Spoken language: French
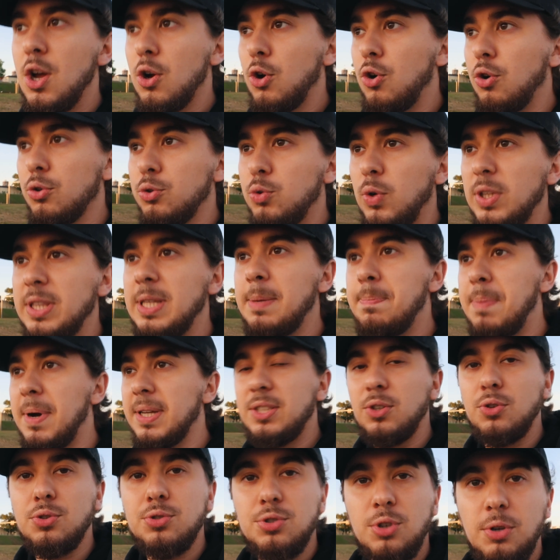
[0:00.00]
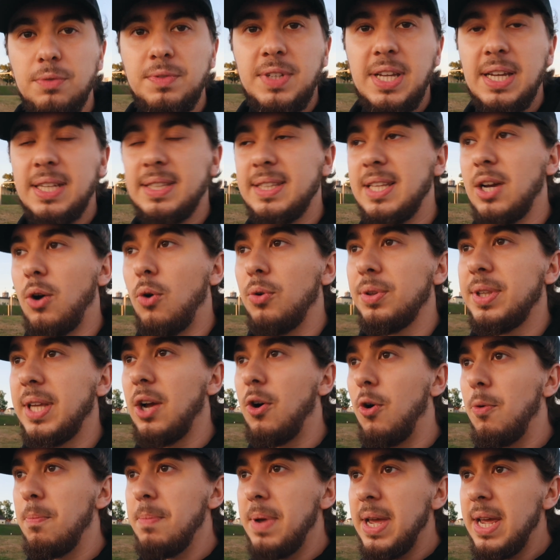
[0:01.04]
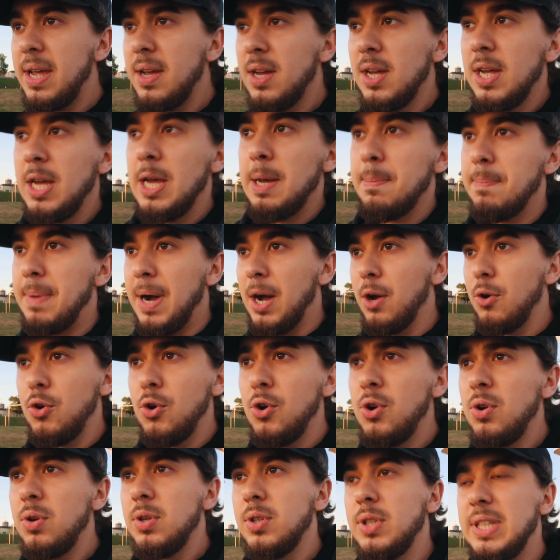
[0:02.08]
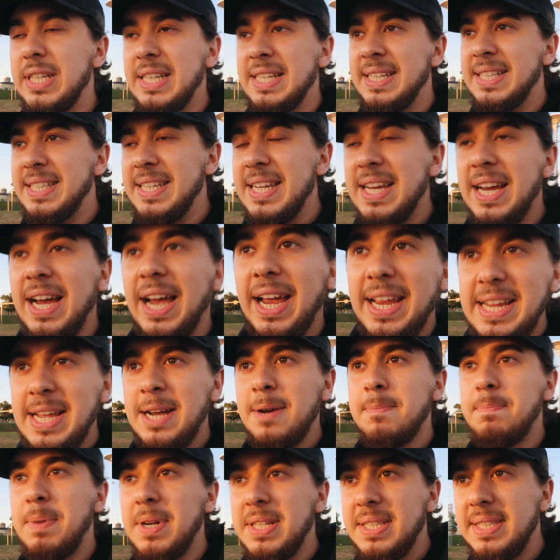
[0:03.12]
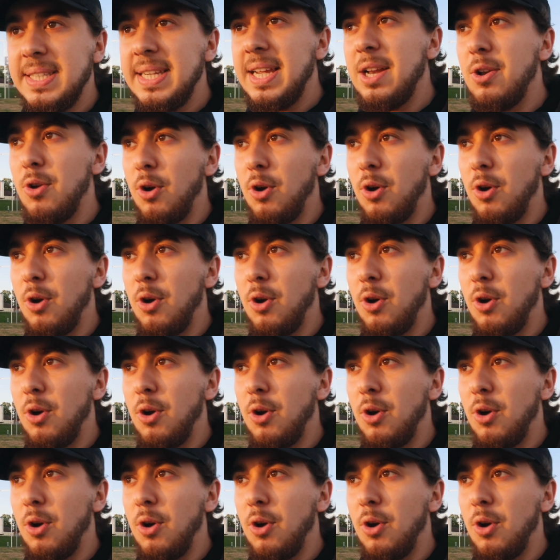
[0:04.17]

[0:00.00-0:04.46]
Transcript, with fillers: Quand toi, tu es parti en janvier et que tu es rentré en mai, bah eux, il s'est rien passé.